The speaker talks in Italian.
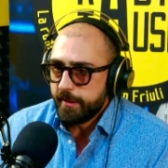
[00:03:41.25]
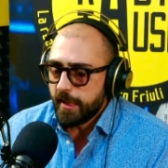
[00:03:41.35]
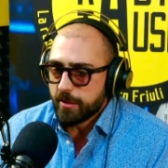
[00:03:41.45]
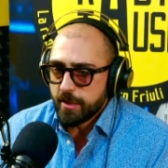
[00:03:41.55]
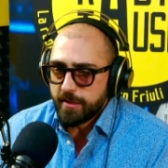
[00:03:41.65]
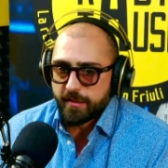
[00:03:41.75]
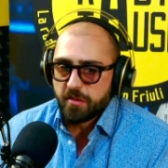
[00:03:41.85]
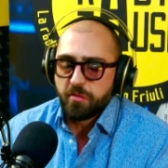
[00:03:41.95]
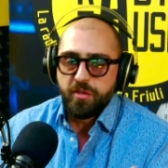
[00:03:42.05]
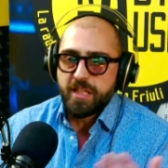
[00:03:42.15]
Sì, cioè nel
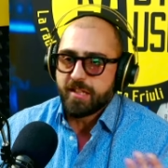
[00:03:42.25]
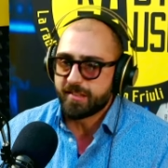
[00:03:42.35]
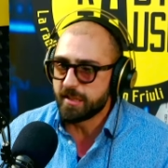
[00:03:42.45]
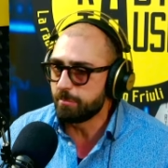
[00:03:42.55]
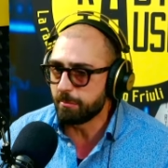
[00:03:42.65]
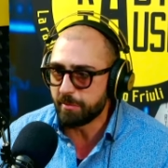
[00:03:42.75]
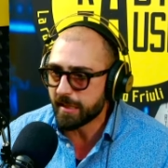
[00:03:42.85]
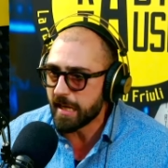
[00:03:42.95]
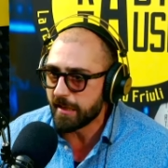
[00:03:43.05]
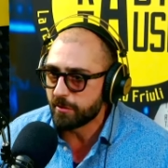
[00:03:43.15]
senso vedi che se ne può
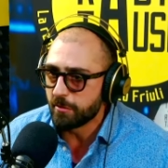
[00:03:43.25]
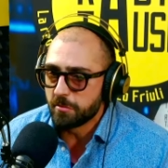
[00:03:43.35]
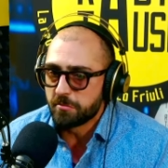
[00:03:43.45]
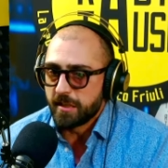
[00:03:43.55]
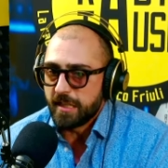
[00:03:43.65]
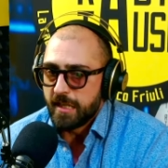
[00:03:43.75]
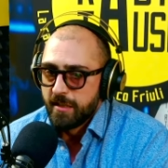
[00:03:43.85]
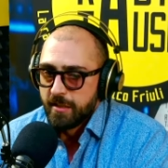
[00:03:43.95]
parlare con tutta la,